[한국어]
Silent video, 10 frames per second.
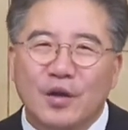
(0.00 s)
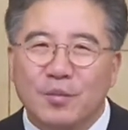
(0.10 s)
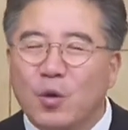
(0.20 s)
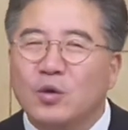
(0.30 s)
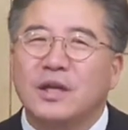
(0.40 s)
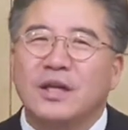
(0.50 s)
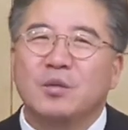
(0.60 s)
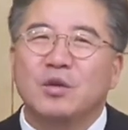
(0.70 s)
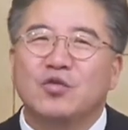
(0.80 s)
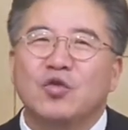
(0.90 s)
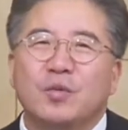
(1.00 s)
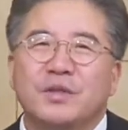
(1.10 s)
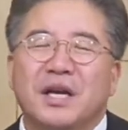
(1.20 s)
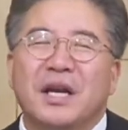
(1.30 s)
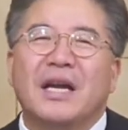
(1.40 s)
목사님이 수업
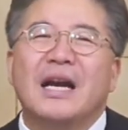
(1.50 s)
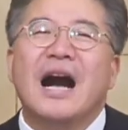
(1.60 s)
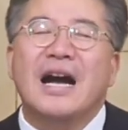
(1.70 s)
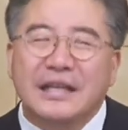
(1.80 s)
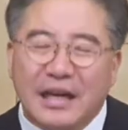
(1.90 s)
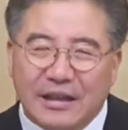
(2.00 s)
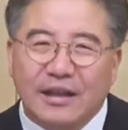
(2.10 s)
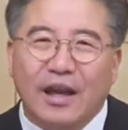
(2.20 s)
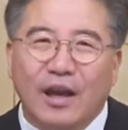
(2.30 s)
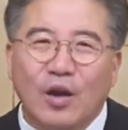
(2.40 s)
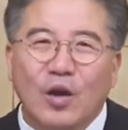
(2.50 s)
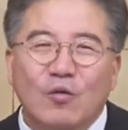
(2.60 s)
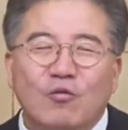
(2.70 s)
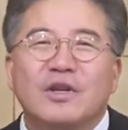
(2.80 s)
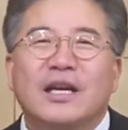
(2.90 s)
시간에 강의할 때
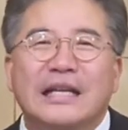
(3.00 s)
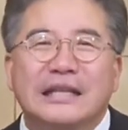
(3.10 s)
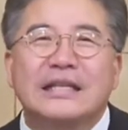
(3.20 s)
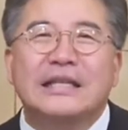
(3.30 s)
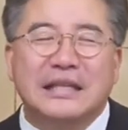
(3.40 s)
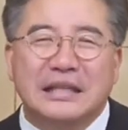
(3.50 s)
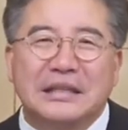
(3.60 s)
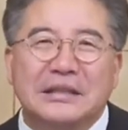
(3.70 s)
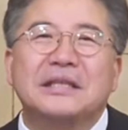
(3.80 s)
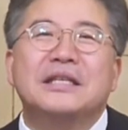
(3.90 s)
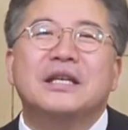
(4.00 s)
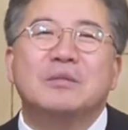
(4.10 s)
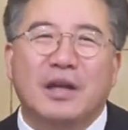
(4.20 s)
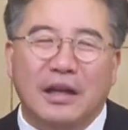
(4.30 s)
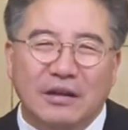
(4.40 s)
우리가 느끼는
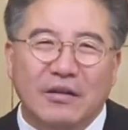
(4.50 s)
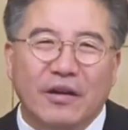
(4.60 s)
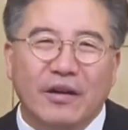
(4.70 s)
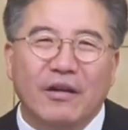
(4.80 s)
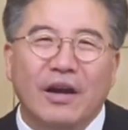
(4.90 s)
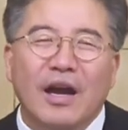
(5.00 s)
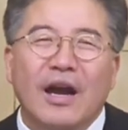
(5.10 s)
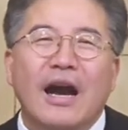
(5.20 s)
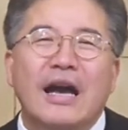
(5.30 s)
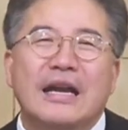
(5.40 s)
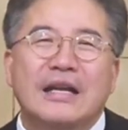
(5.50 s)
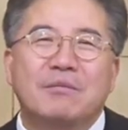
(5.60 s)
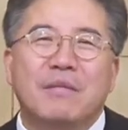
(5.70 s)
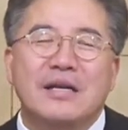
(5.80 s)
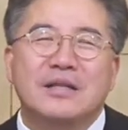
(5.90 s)
느낌이라는 거예요.
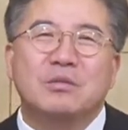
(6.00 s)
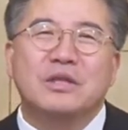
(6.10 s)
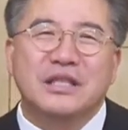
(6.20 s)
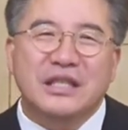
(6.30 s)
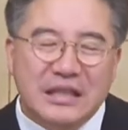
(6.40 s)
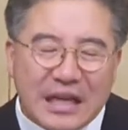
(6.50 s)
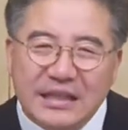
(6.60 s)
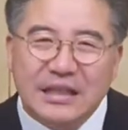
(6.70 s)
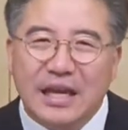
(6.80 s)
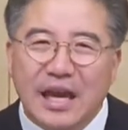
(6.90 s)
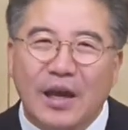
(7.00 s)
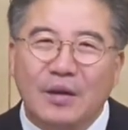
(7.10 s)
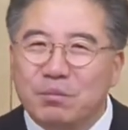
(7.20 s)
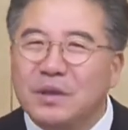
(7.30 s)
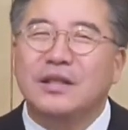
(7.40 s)
하나님 말씀을
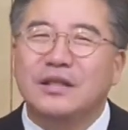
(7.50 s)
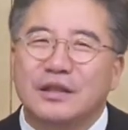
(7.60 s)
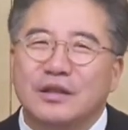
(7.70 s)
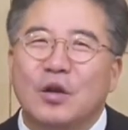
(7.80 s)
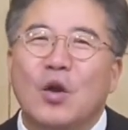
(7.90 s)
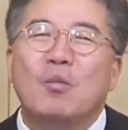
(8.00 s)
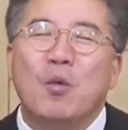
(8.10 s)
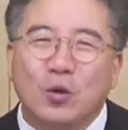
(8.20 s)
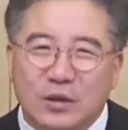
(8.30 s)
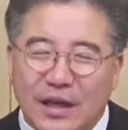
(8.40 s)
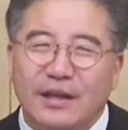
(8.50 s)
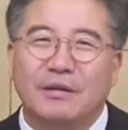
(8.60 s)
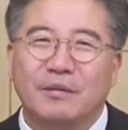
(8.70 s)
지나치게 믿으시는 목사님.